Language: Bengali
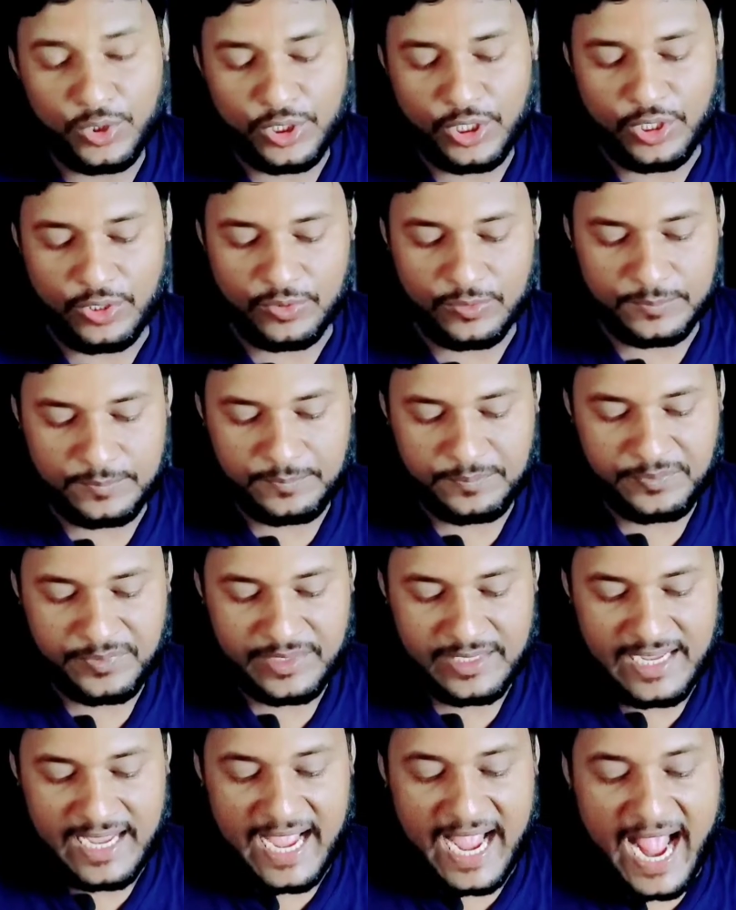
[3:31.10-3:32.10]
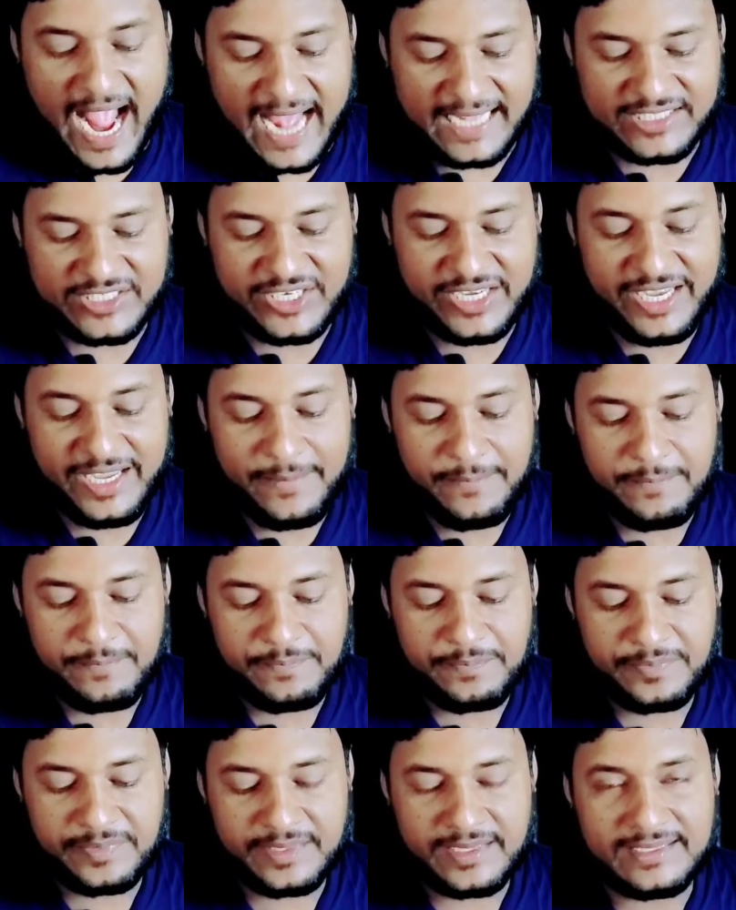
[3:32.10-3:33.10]
লক্ষ্য করো আছে
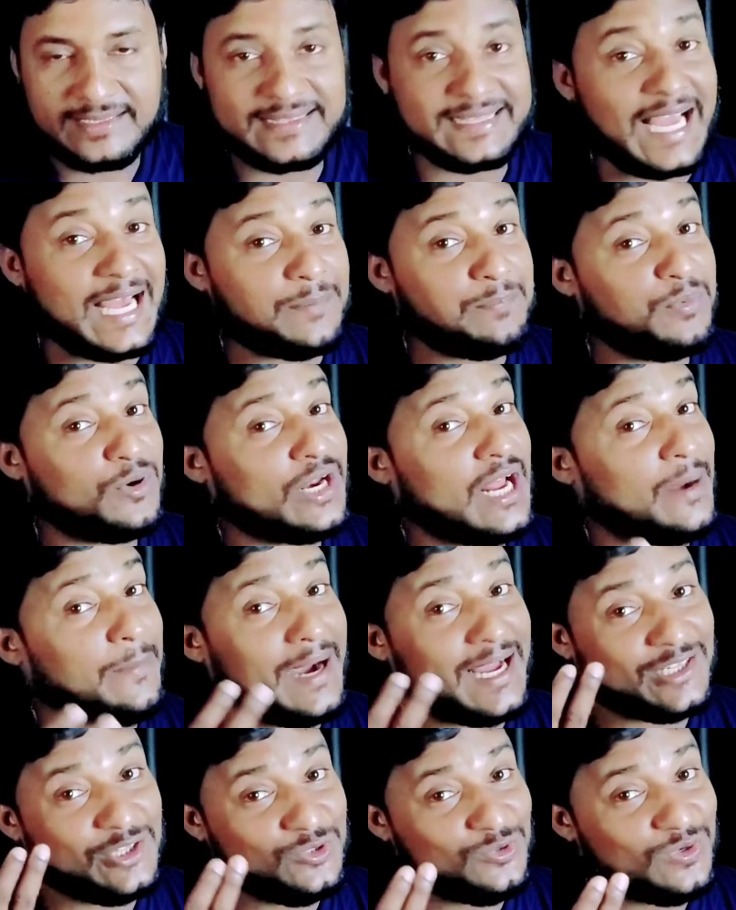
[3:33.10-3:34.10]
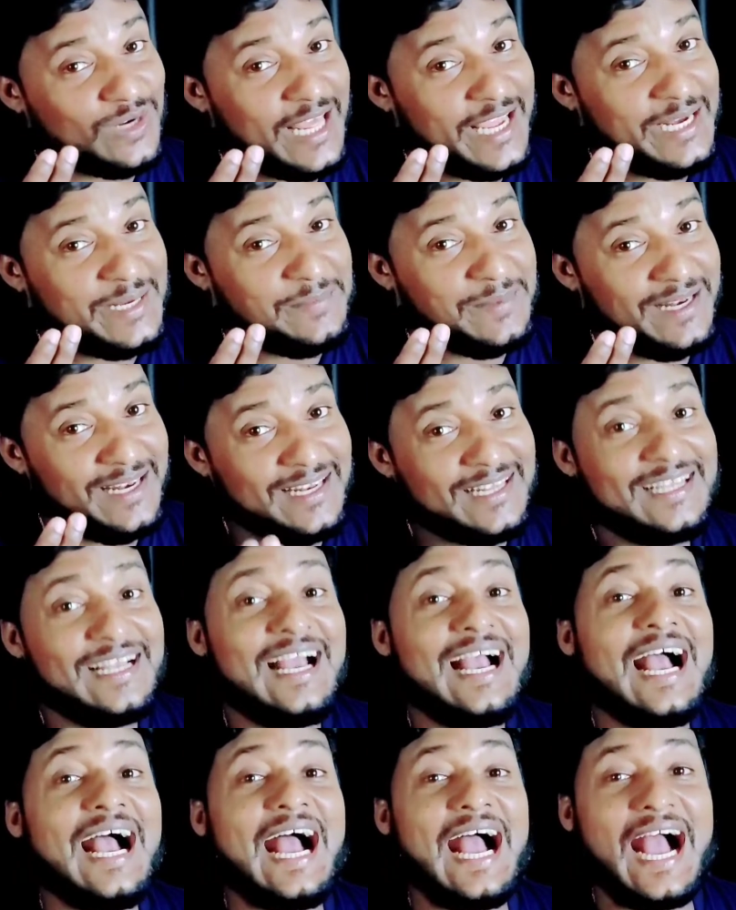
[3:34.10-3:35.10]
তারপর আবার দুটো লাইন মিল
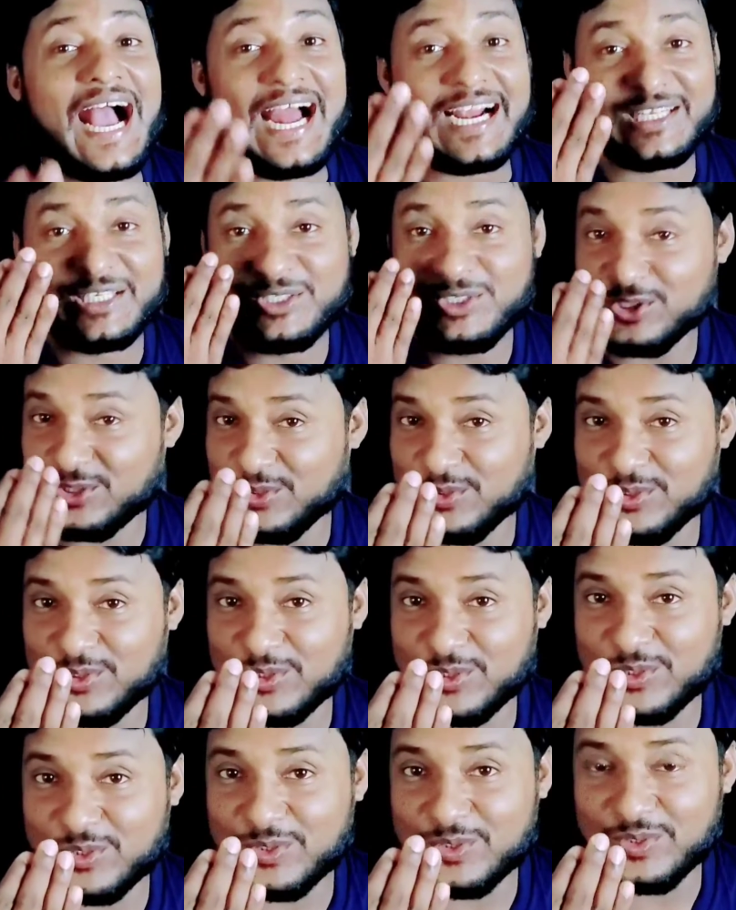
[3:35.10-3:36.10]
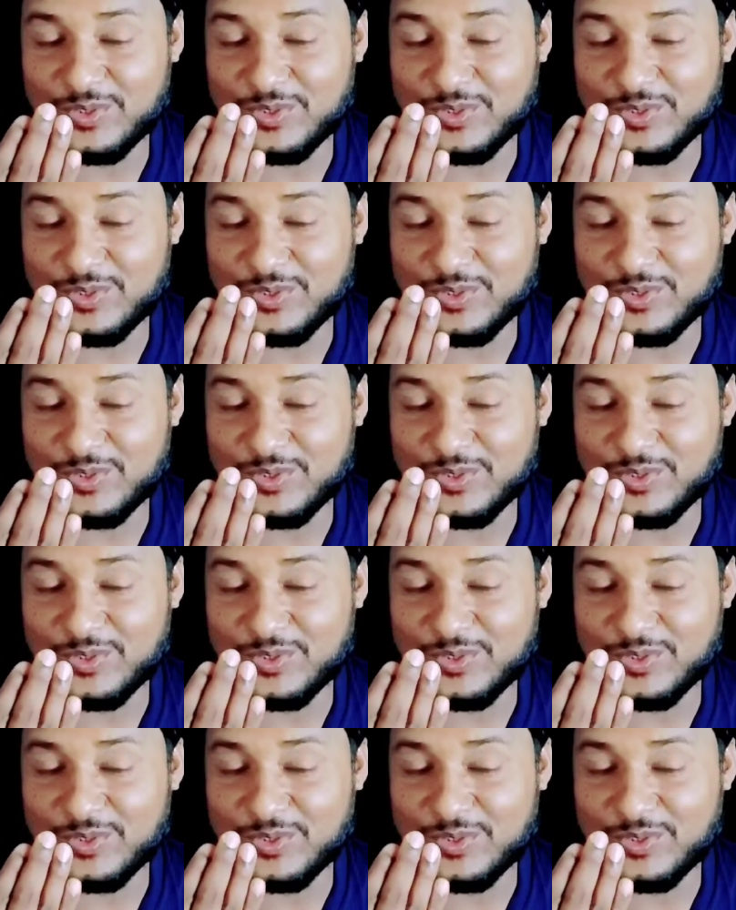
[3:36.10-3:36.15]
আর চতুর্থ